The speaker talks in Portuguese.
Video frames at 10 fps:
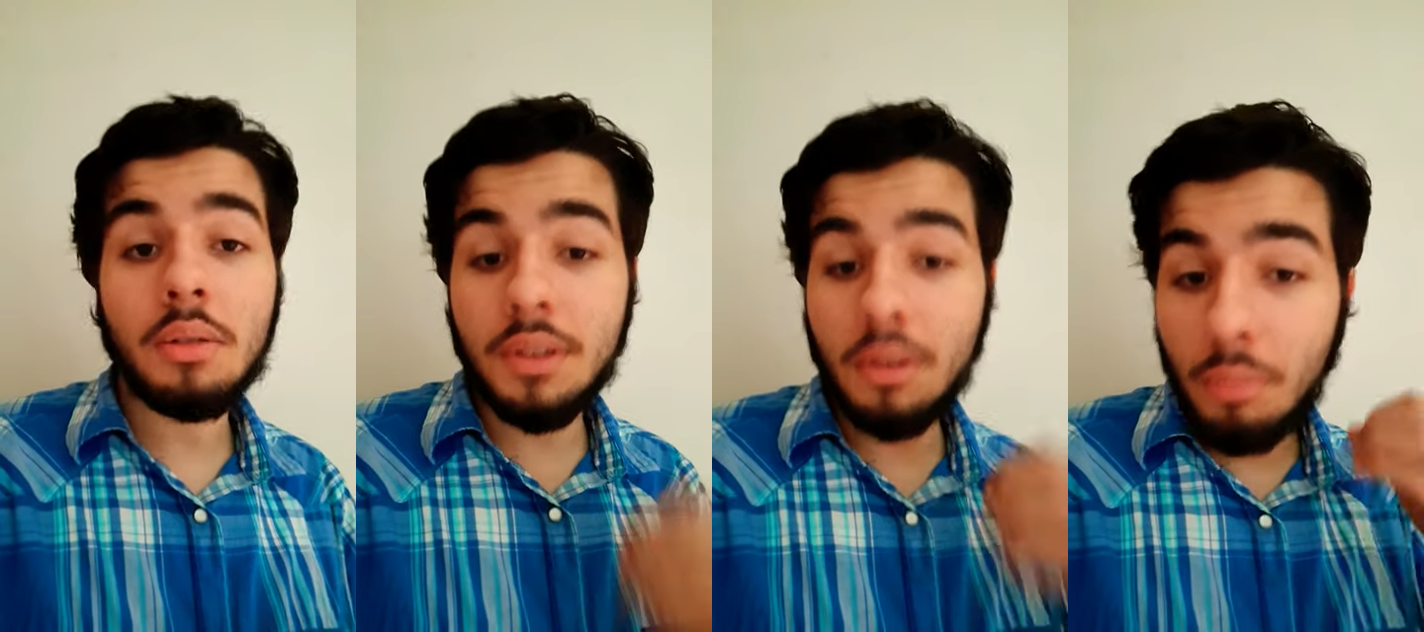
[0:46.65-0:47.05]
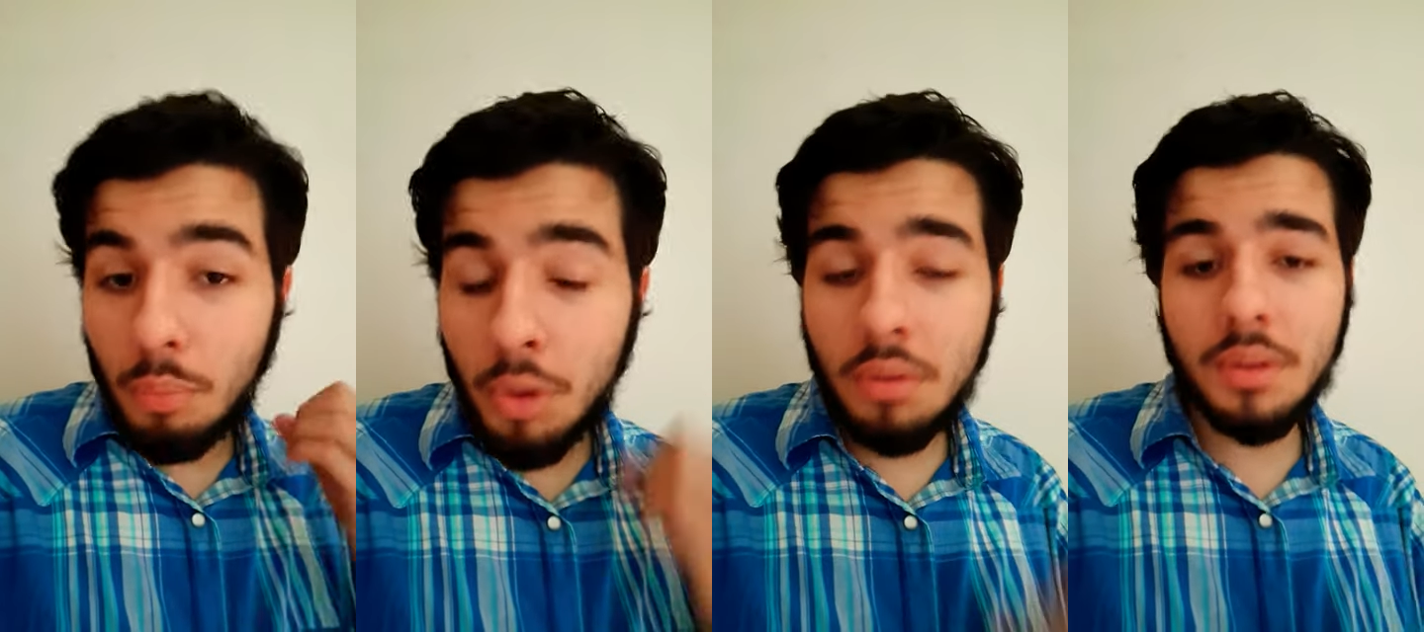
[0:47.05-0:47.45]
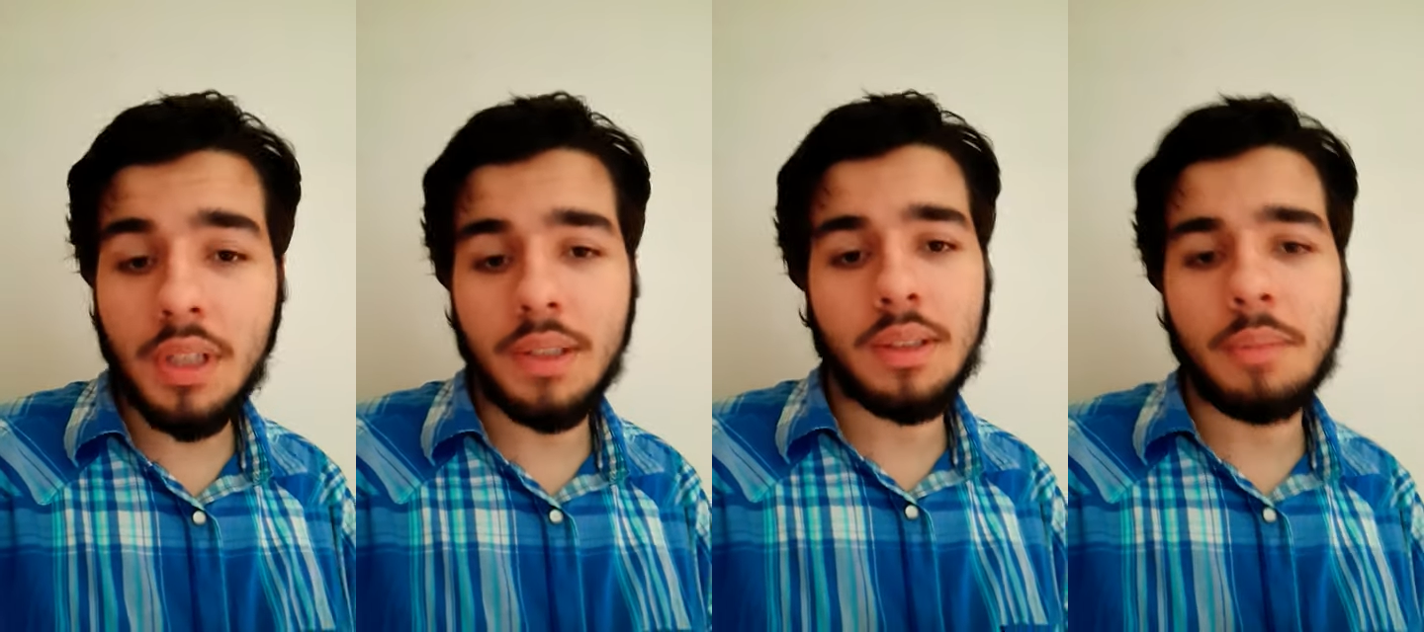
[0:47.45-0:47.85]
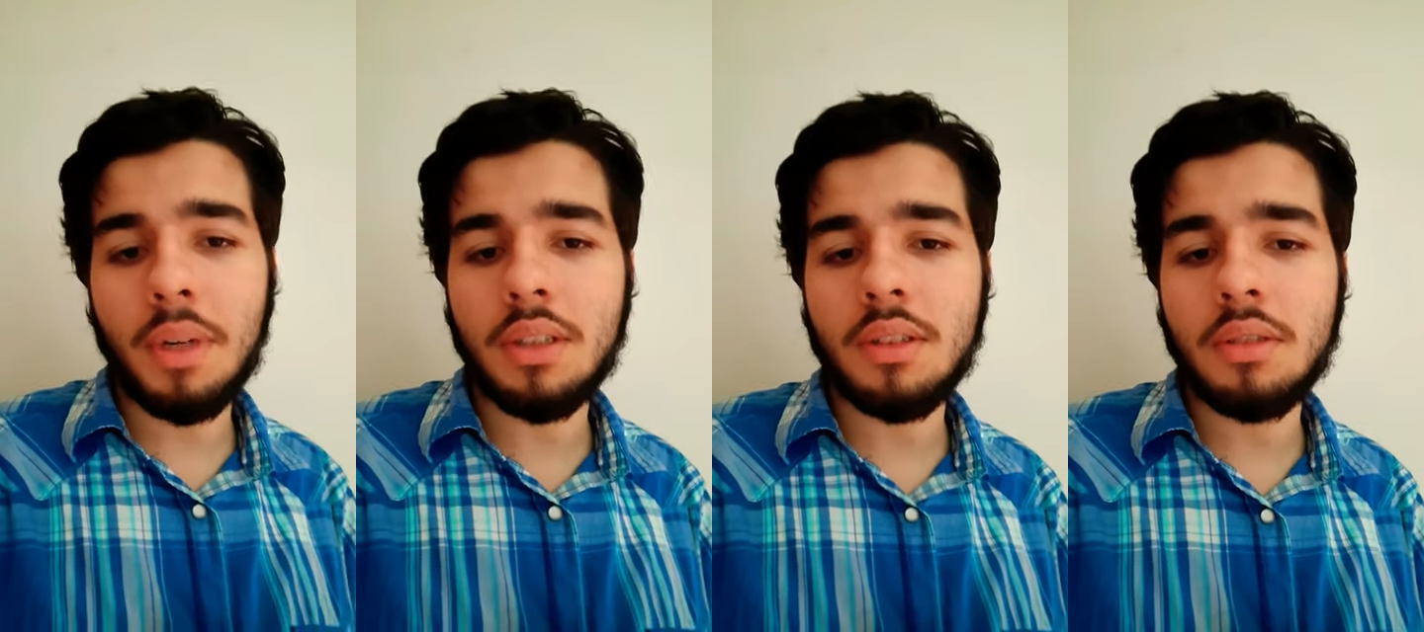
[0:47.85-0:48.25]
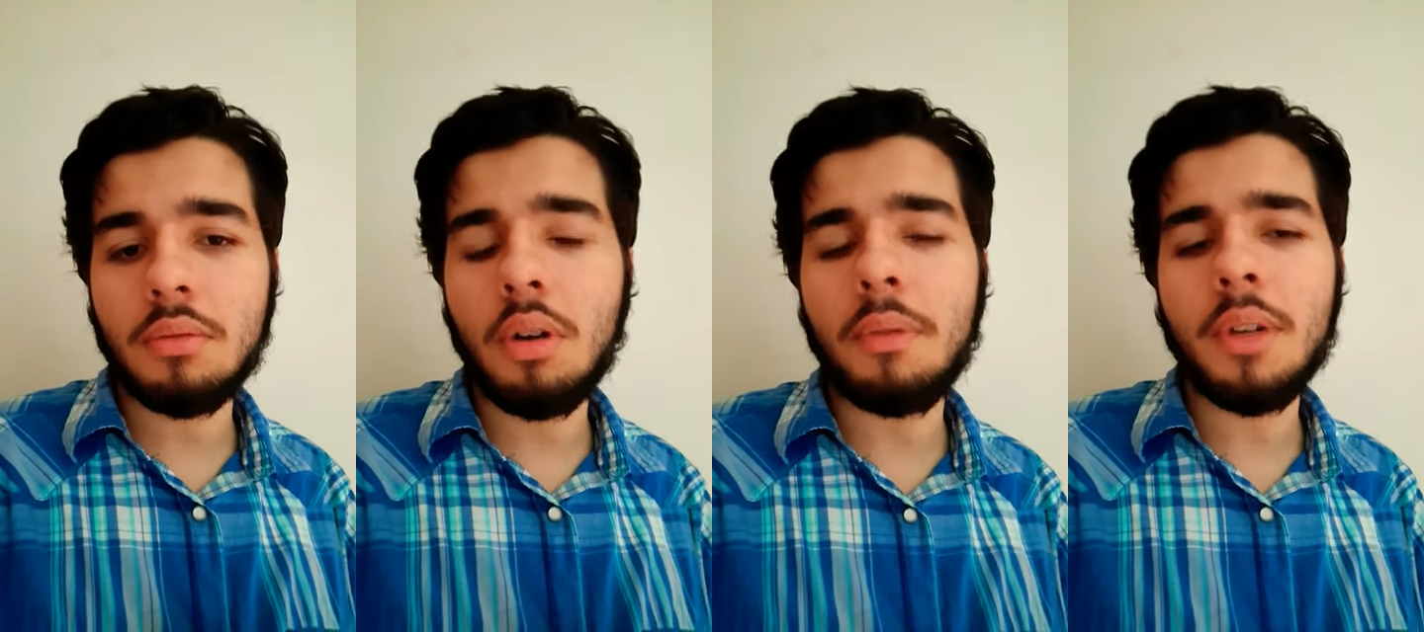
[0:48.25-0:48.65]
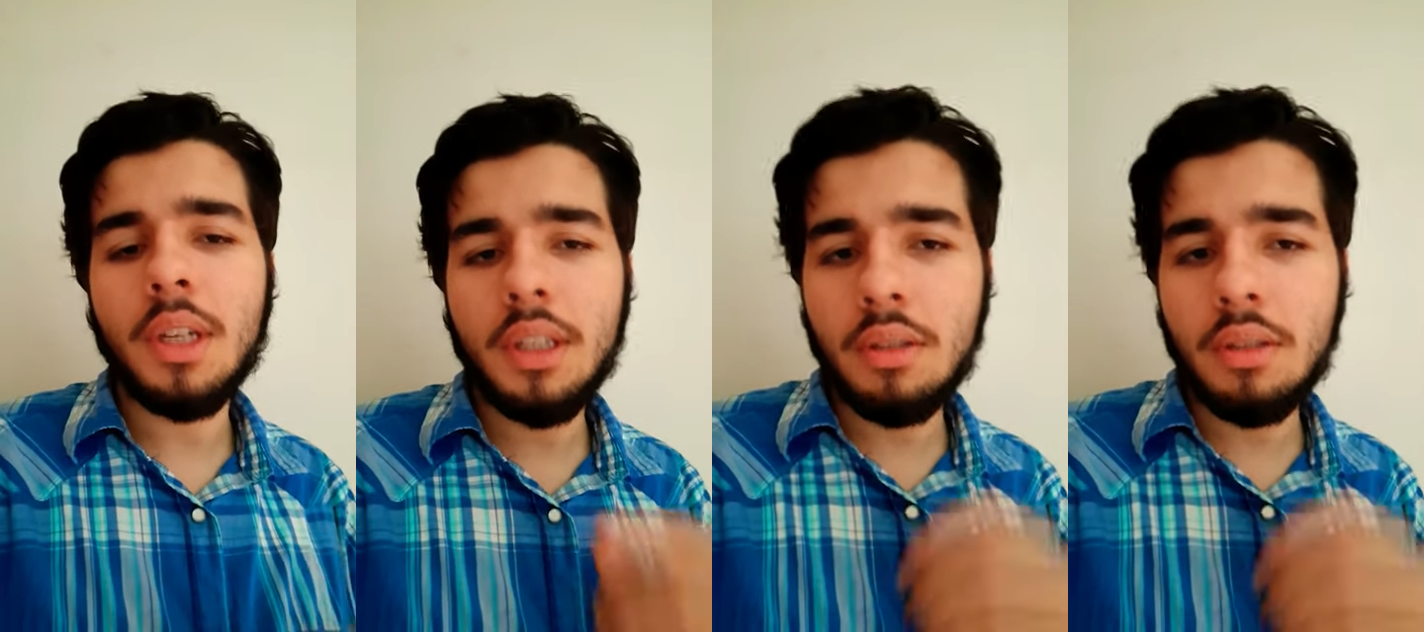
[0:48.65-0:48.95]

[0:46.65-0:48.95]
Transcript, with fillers: conseguiu muitos aces na partida de novo